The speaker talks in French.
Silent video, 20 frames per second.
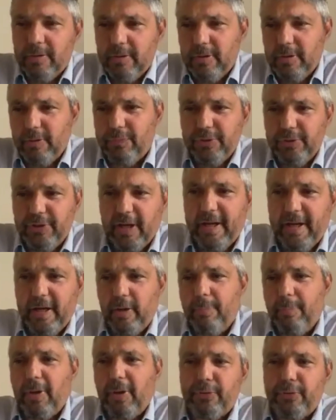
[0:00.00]
Il faudrait euh,
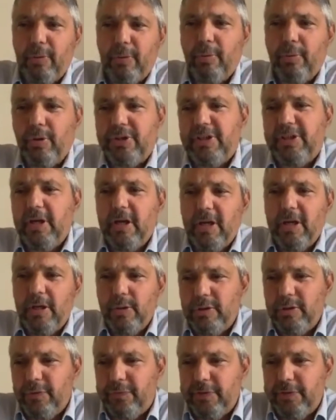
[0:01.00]
pas seulement qu'il y ait
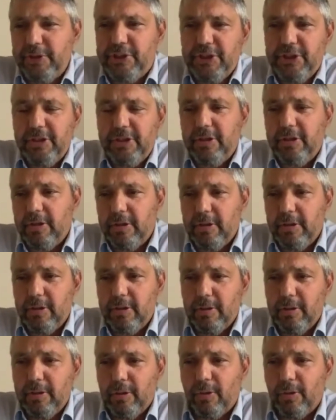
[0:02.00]
une effigie
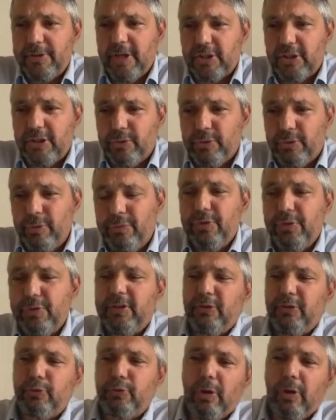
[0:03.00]
euh, en carton, il
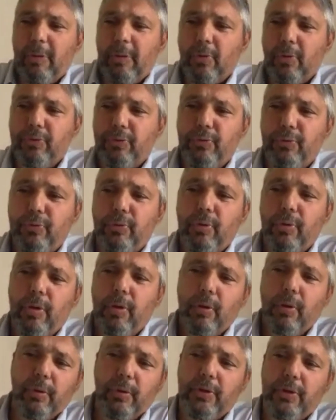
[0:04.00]
faudrait qu'il soit pendu
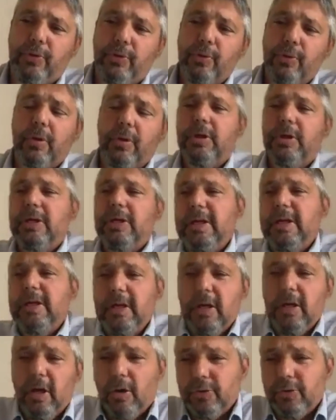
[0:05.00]
euh, haut et court
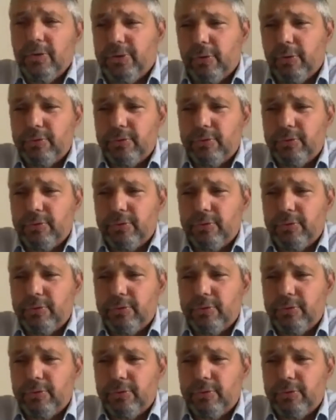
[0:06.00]
en tant